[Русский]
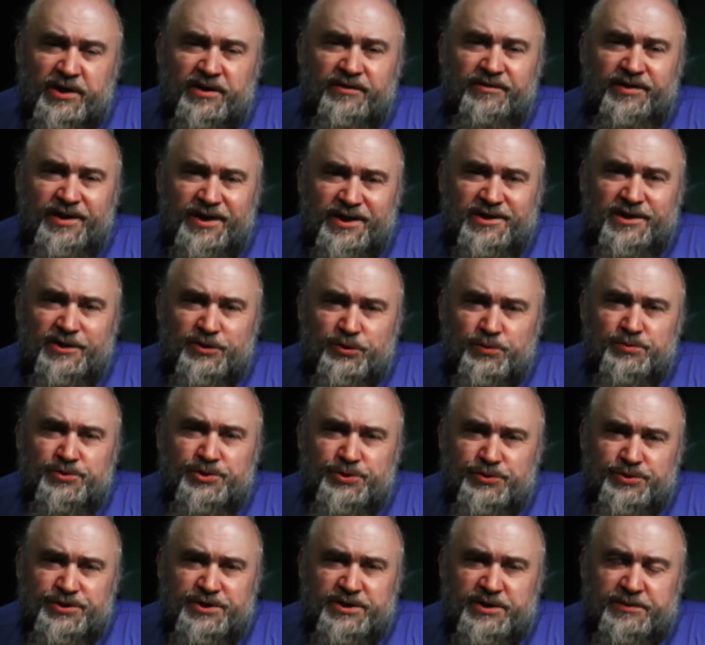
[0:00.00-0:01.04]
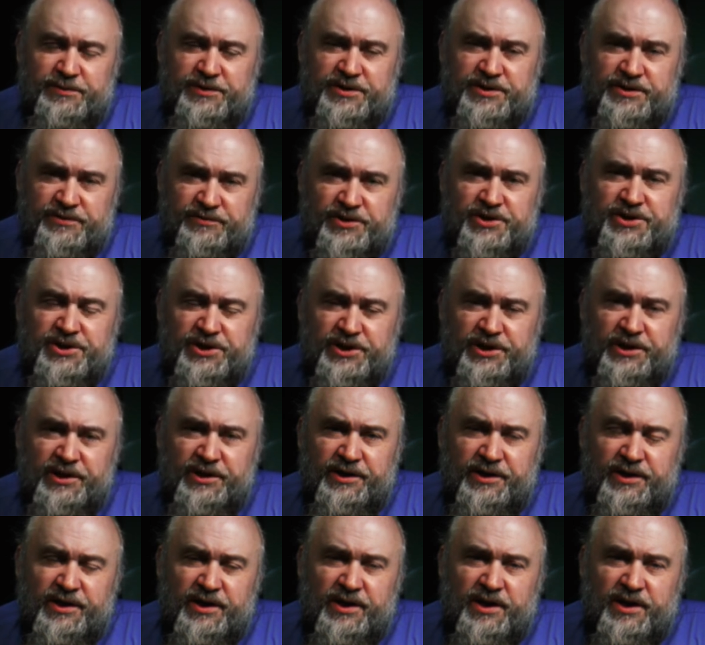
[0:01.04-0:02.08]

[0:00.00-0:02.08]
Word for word: говорить о том, что с ними совершили,